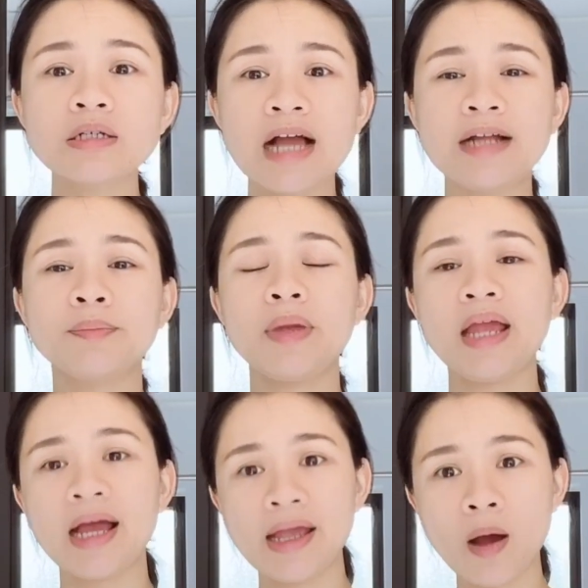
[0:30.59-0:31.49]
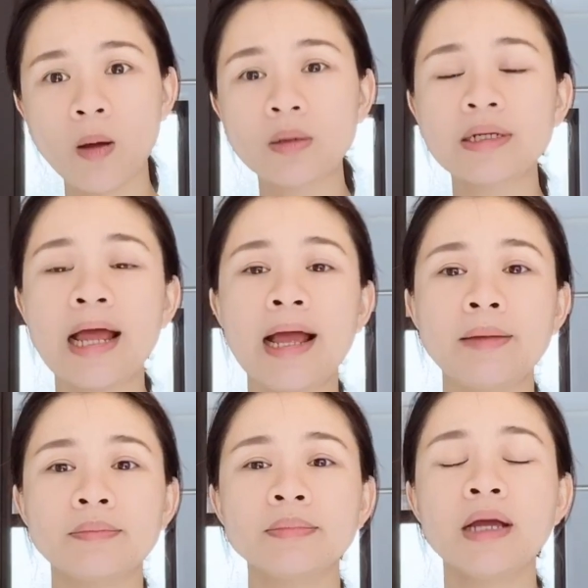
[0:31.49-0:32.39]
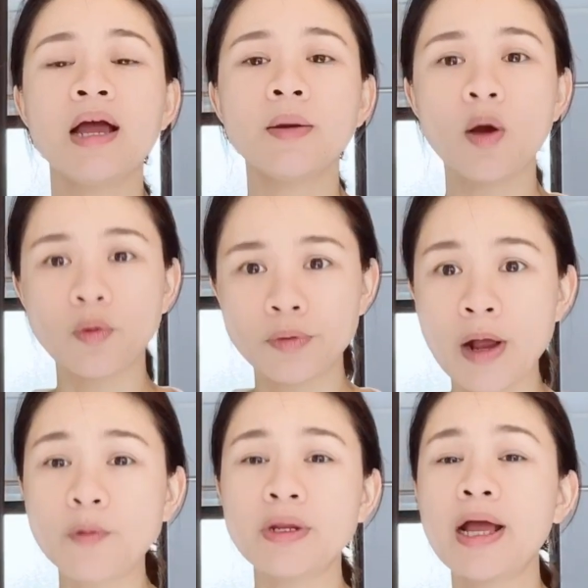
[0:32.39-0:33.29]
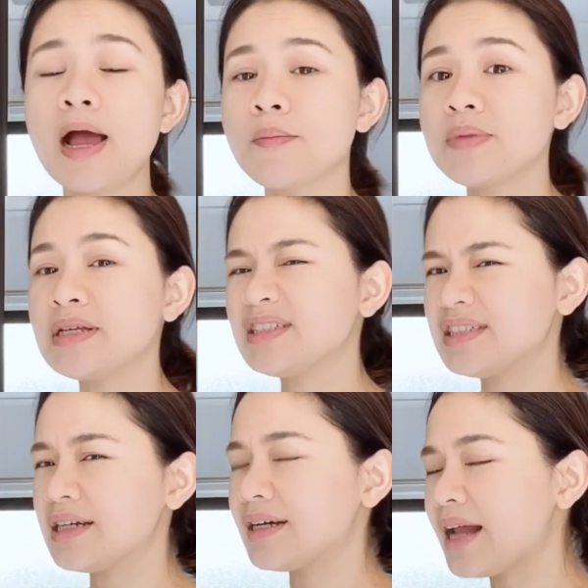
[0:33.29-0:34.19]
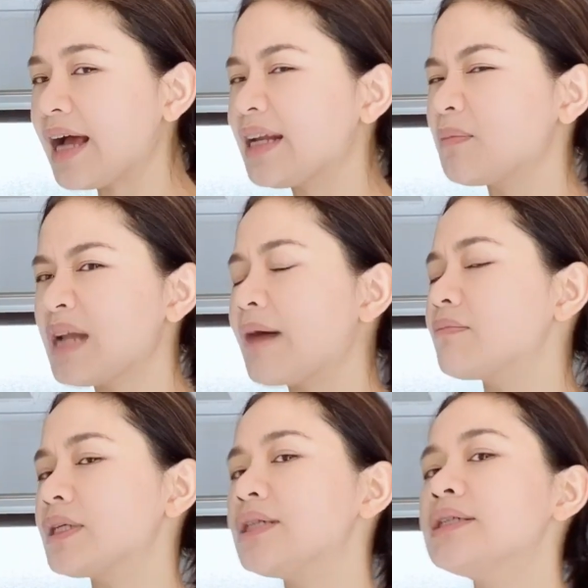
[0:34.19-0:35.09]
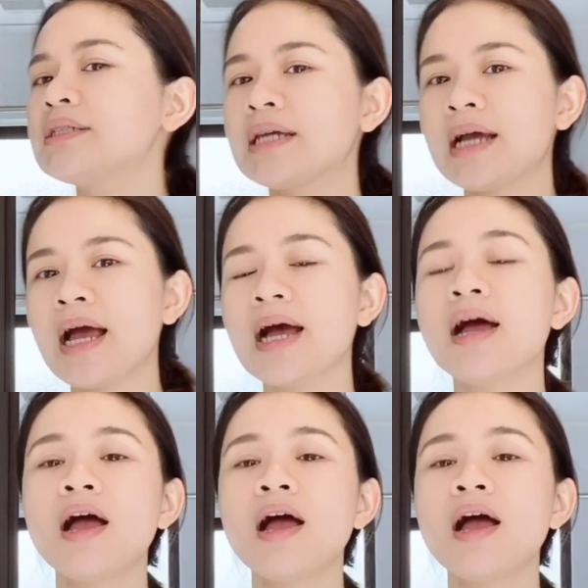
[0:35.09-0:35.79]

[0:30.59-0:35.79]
กันไม่ให้ห้องน้ำของเรานะคะ มีเชื้อราดำๆขึ้นนะคะ